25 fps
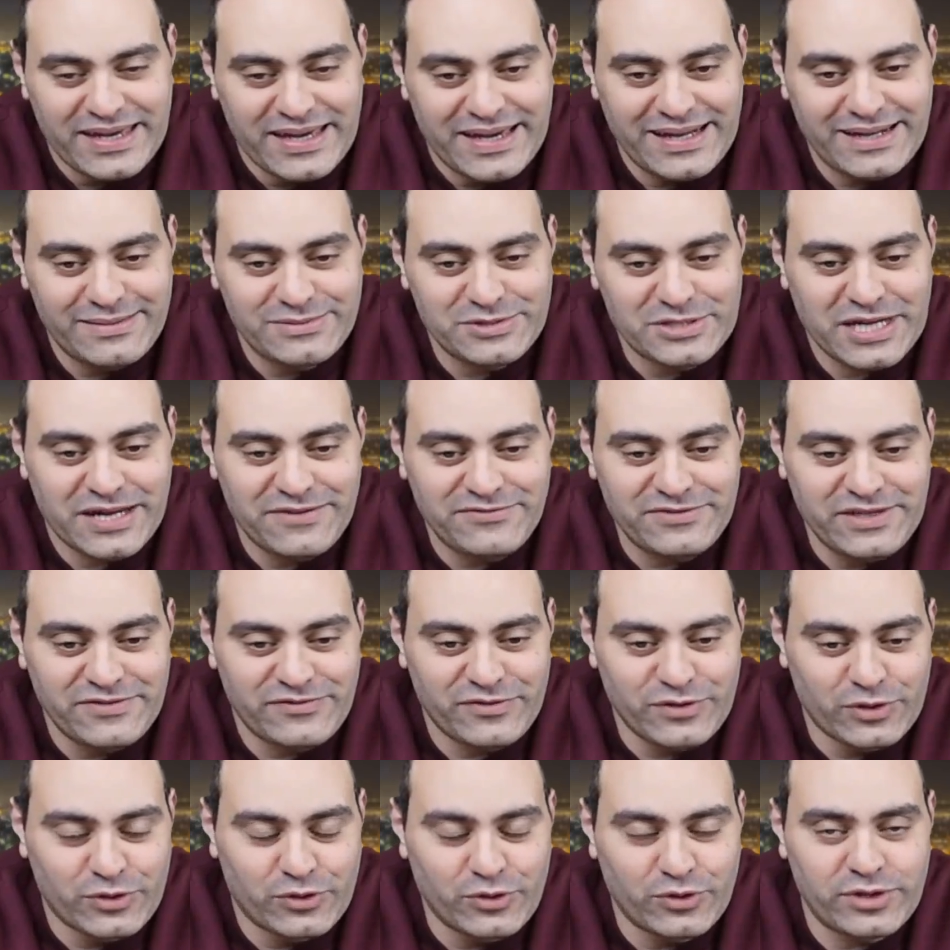انا مش هفتي
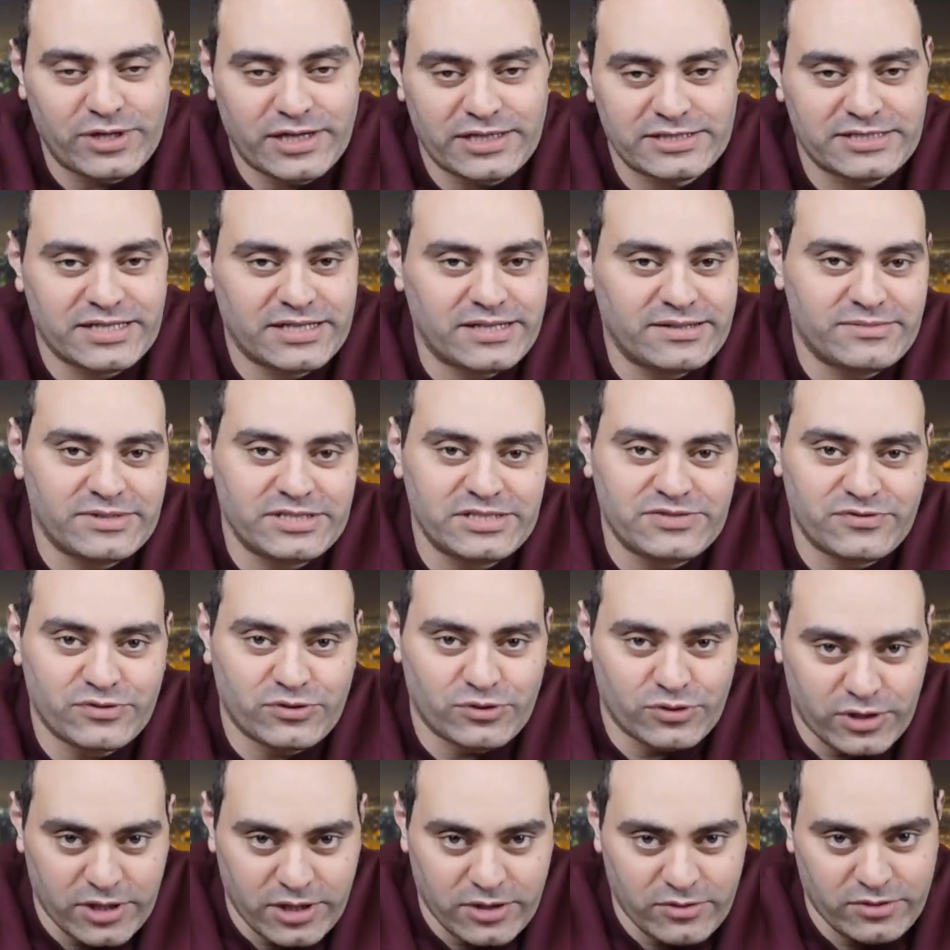في الكوره عشان انا ماليش في
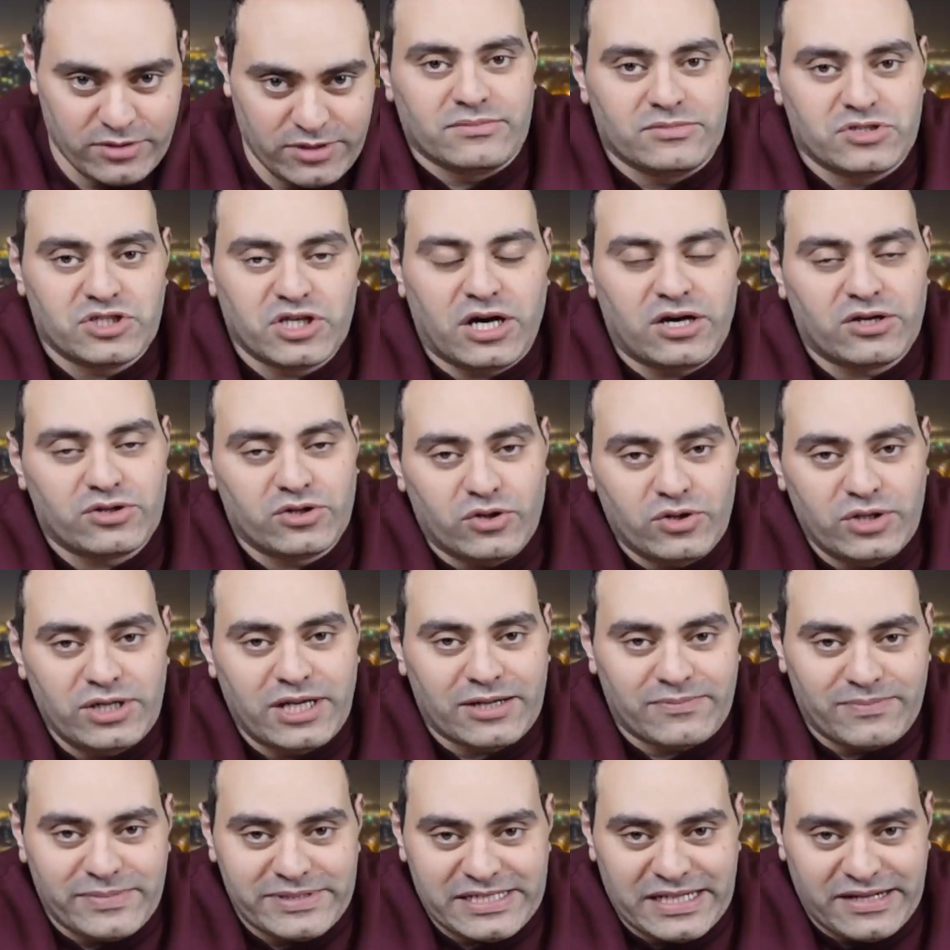الكوره قوي مش هقعد اقول
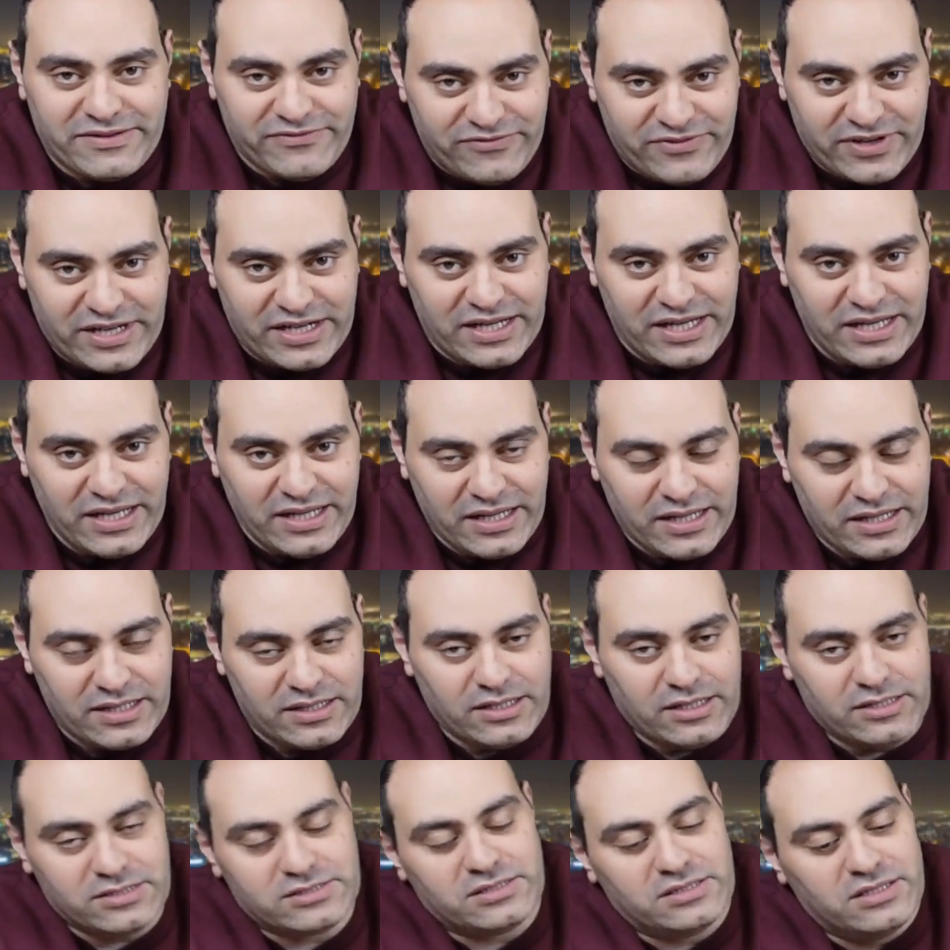لك مثلا
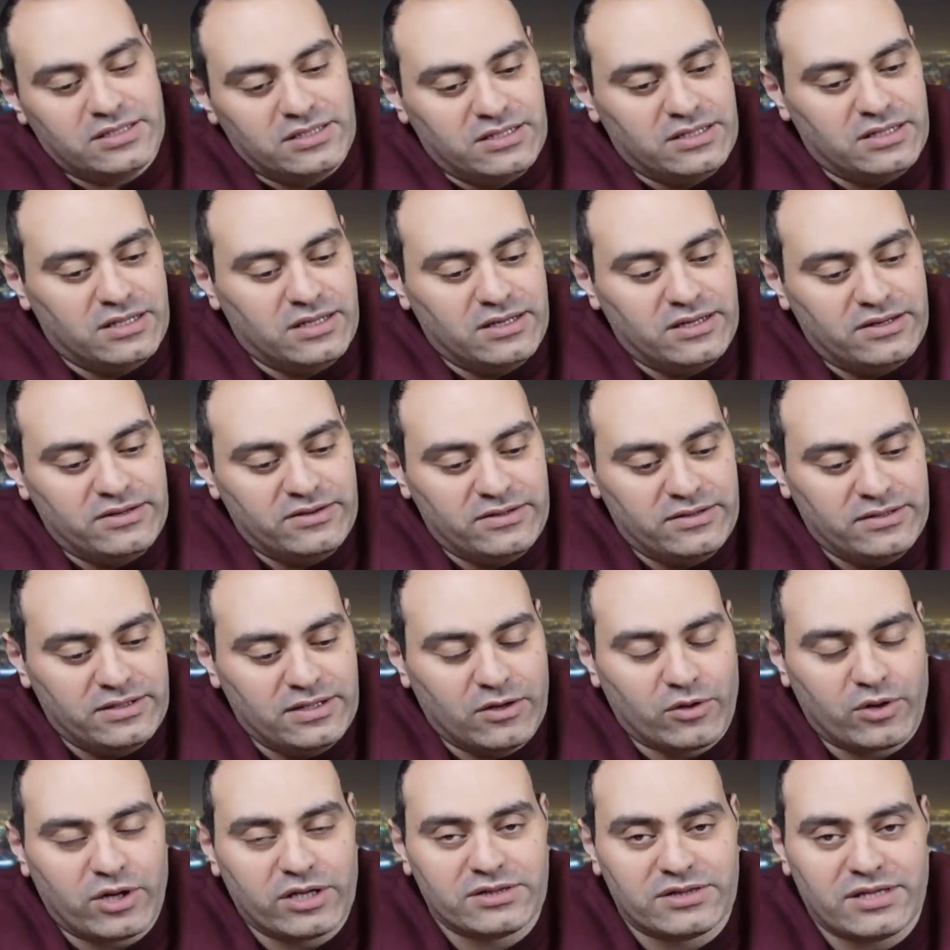فنيا اصل
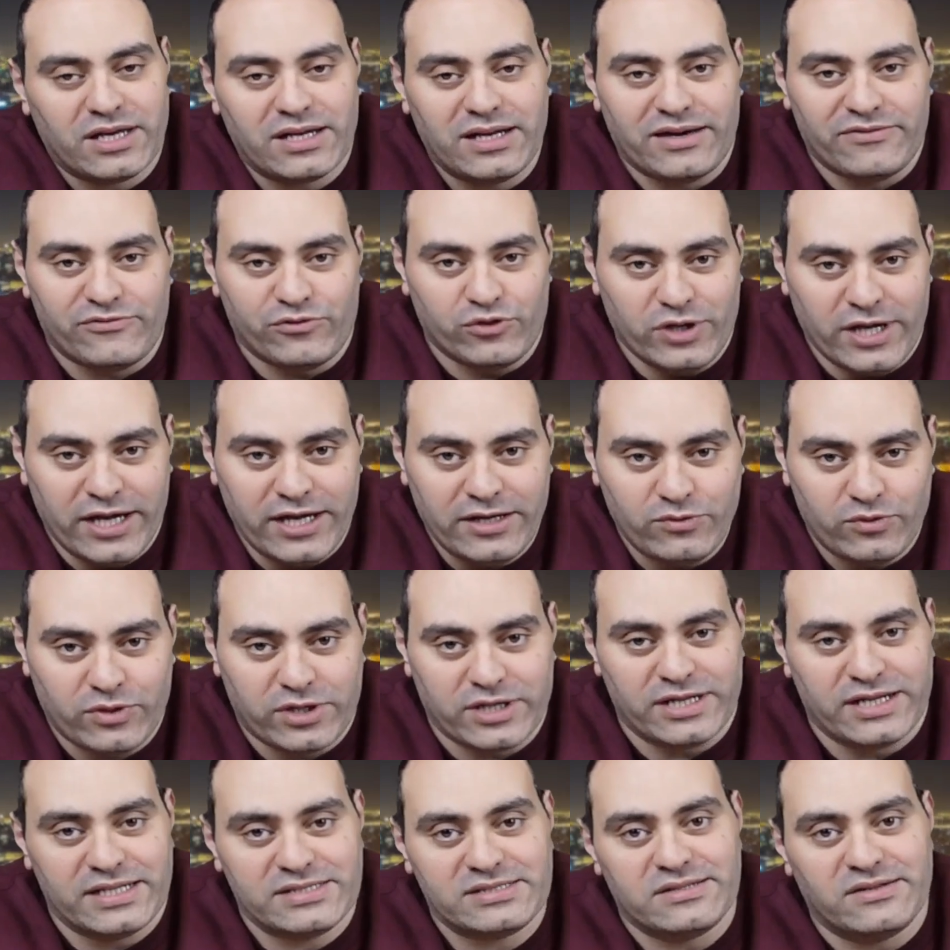لو كان طلع فلان
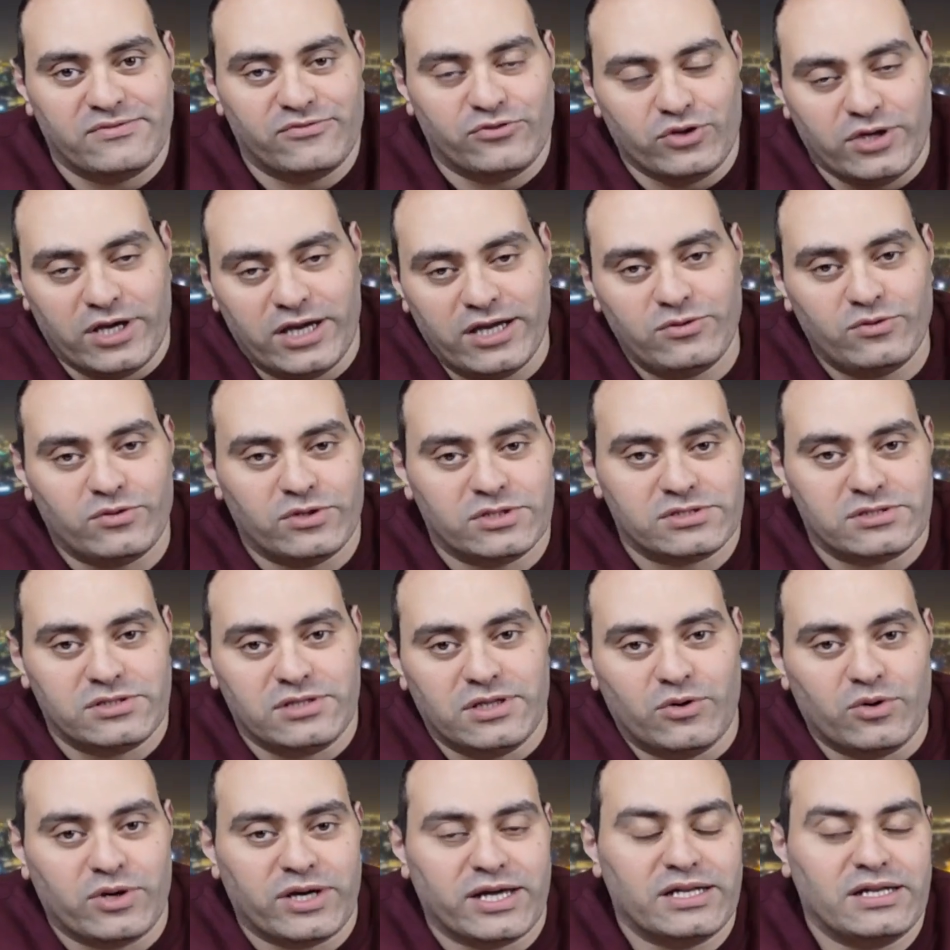وكان نزل فلان واصل
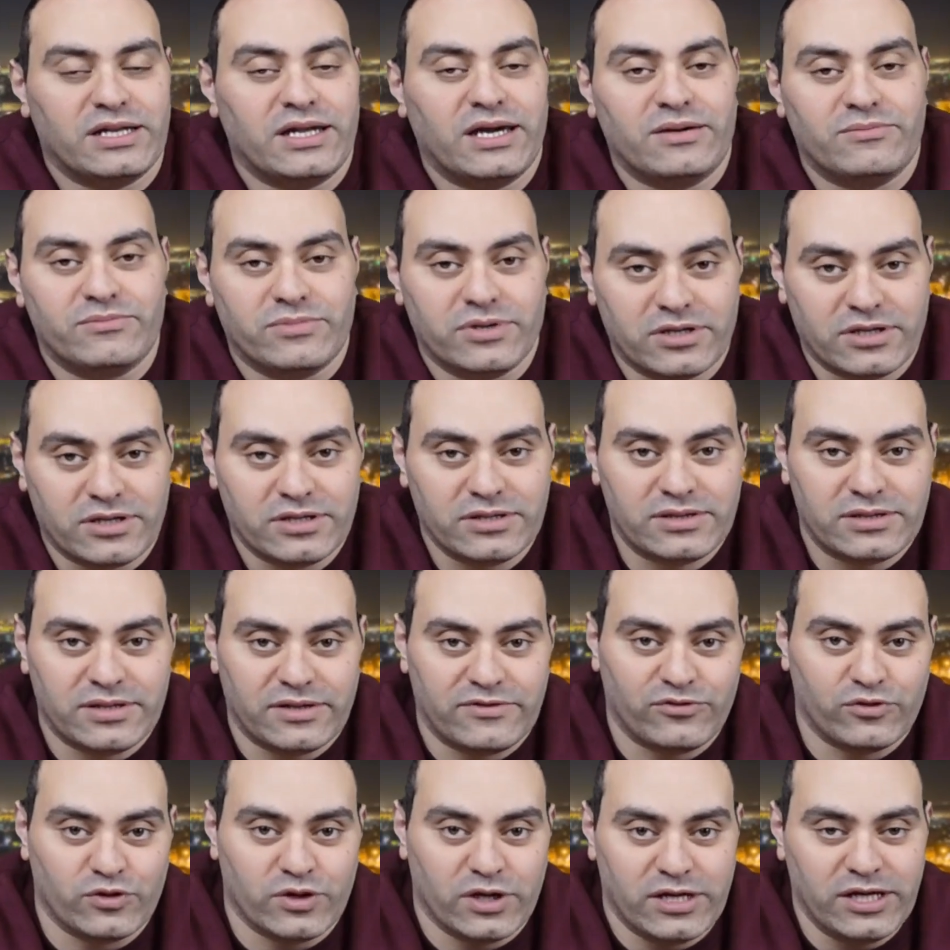لو كان لعب بالخطه
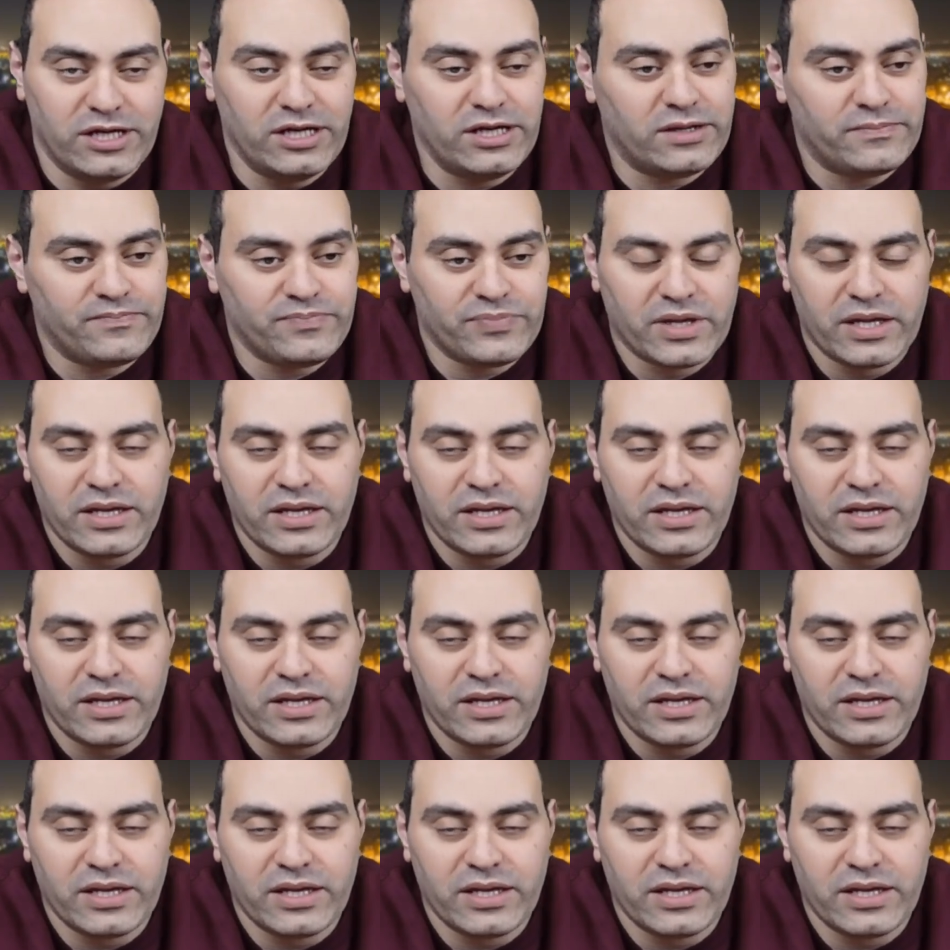الفلانيه